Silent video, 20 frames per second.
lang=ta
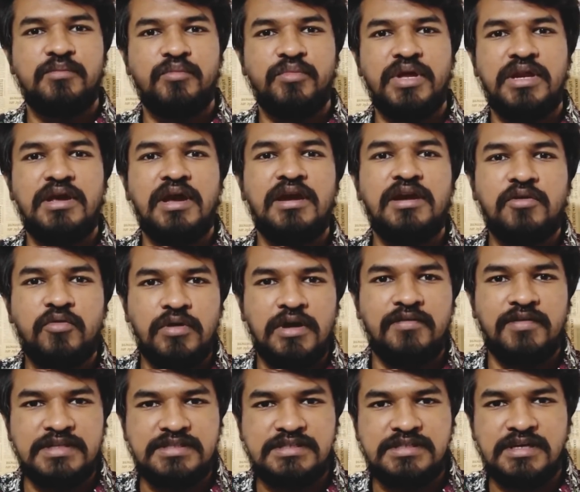பிரியாணிக்குள்ளே
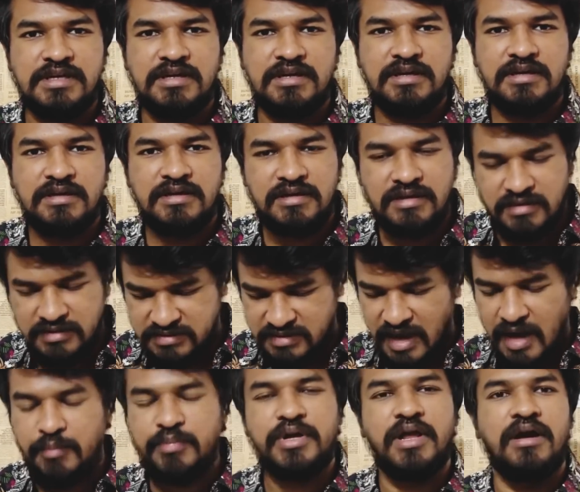வச்சு
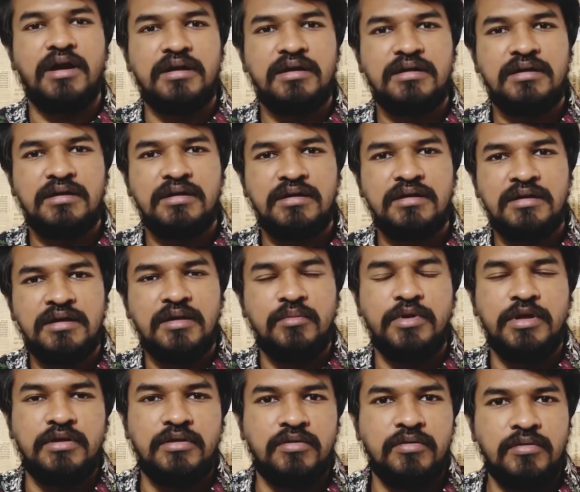சாப்பிட்டா
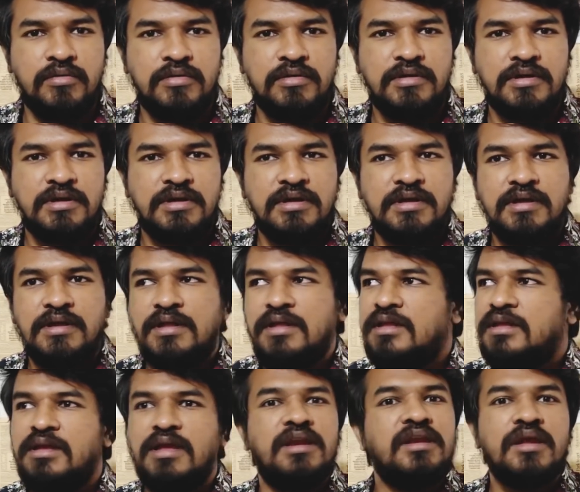எப்படி இருக்கும்
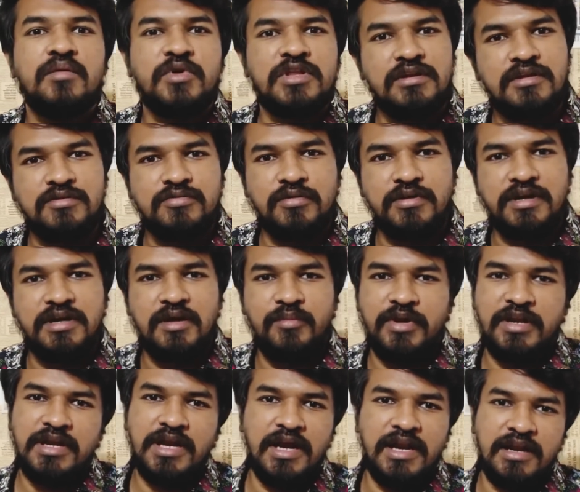என்ன மதுன்னு சொல்கிற
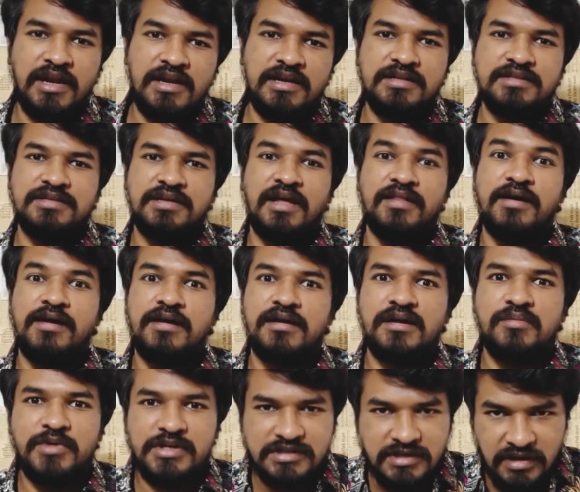அப்படின்னு கேட்டிங்கன்னா இது
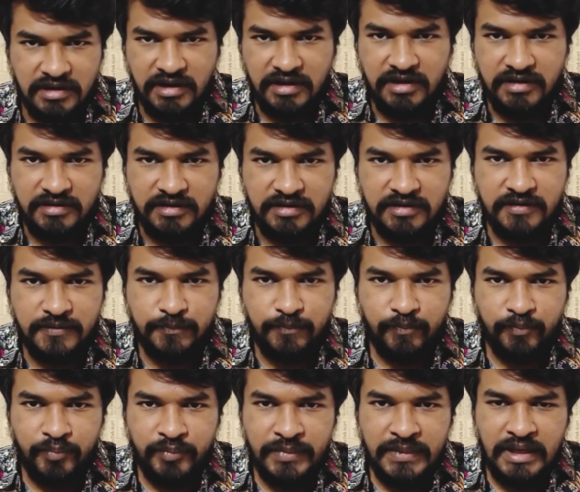சாதாரண மனுஷன் கிடையாது
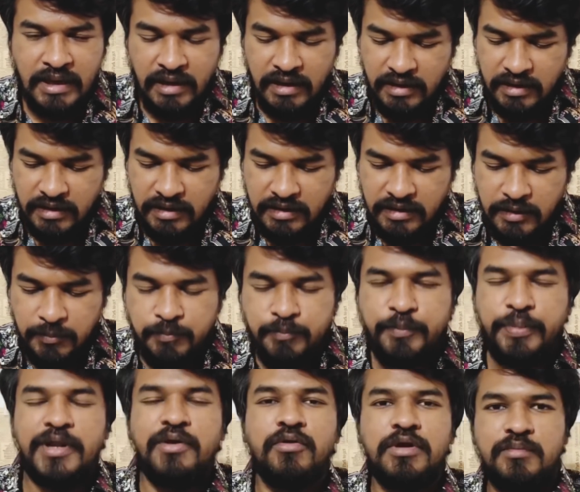
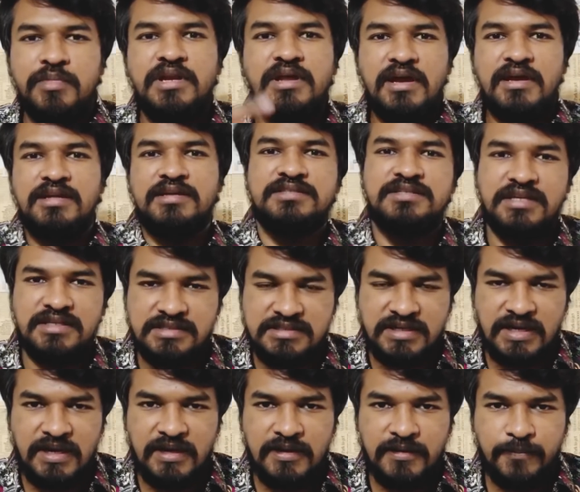இப்படி ஒரு பிரியாணியை செஞ்ச
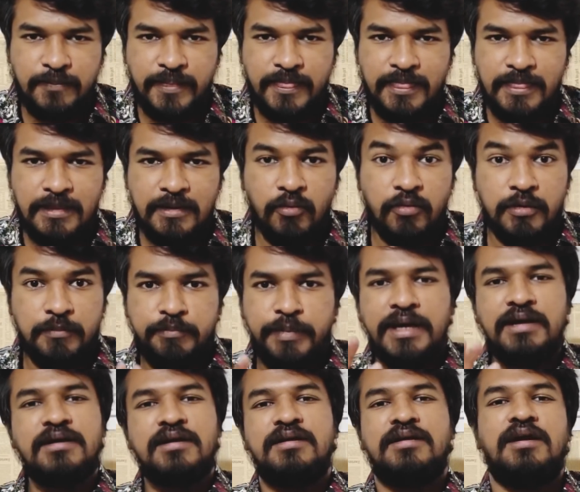ஒரு
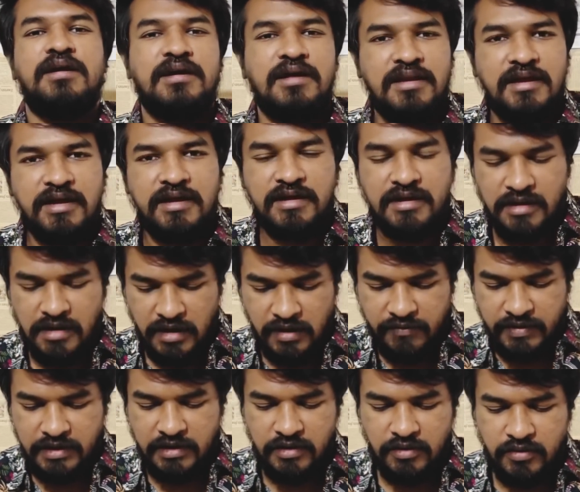பெண் இருக்காங்கல்ல
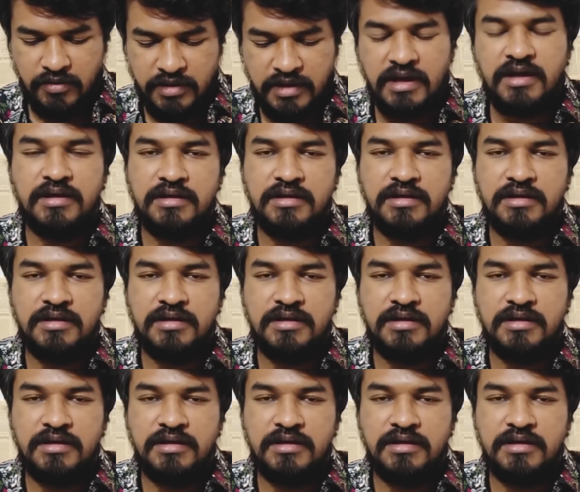அவங்களோட